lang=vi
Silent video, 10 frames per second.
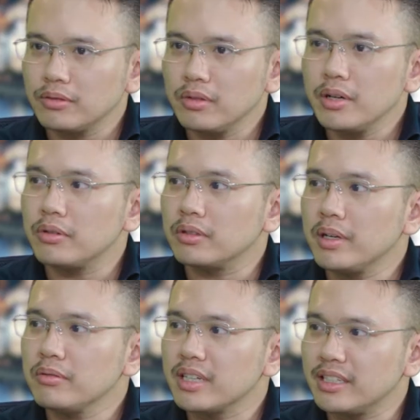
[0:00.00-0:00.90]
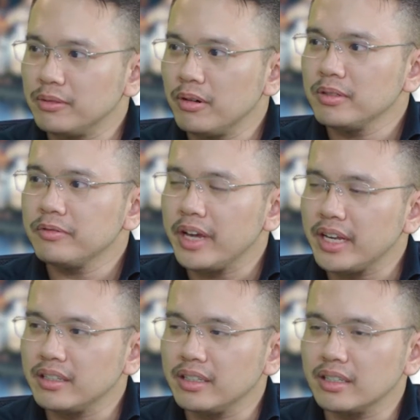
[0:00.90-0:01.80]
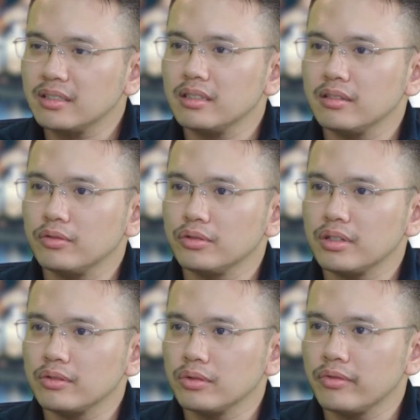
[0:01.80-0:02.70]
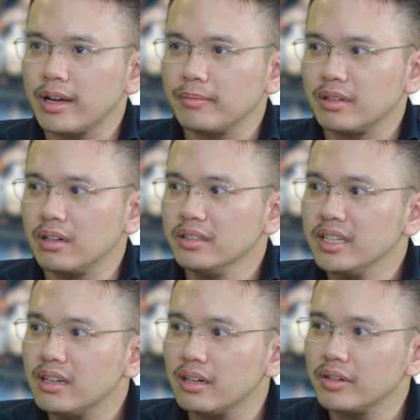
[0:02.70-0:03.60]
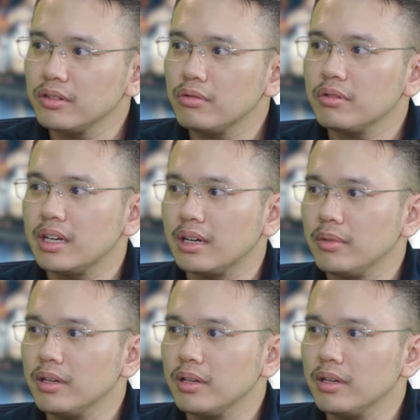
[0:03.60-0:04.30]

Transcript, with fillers: số liệu của bất động sản.com.vn thì cái sự sụt giảm lớn nhất ở phân khúc là